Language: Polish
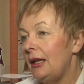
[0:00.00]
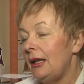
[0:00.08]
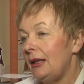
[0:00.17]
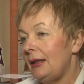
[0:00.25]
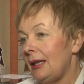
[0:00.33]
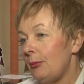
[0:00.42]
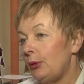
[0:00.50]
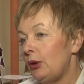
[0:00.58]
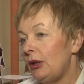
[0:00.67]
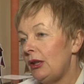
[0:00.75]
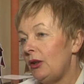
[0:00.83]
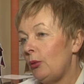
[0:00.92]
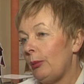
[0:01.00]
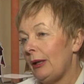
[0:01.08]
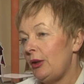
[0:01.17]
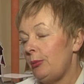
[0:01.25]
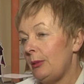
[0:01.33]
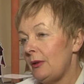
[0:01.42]
i tam pod egidą
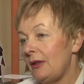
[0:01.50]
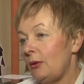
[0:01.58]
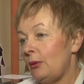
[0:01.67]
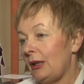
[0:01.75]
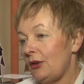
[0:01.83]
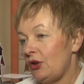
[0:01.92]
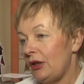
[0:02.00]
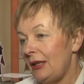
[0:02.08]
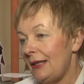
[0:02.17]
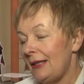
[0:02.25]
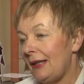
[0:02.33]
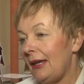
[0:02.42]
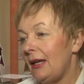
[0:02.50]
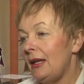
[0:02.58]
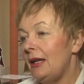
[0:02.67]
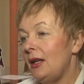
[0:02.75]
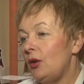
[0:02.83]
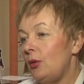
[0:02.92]
pani poseł Raczyńskiej
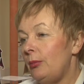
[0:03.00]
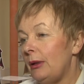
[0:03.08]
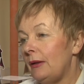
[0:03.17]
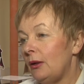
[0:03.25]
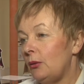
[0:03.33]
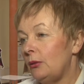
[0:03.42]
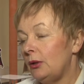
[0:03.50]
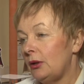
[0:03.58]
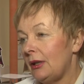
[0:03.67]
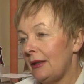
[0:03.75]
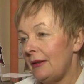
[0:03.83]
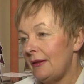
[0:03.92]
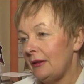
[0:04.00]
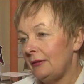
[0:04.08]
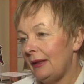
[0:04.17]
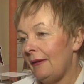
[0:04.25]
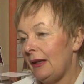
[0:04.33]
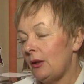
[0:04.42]
będą
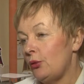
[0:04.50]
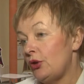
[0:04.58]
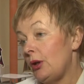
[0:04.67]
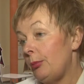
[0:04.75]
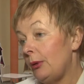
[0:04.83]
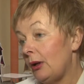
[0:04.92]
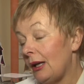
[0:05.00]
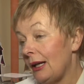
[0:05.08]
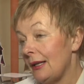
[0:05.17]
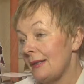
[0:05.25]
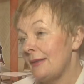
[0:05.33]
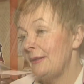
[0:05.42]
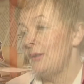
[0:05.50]
organizowane różne pokazy,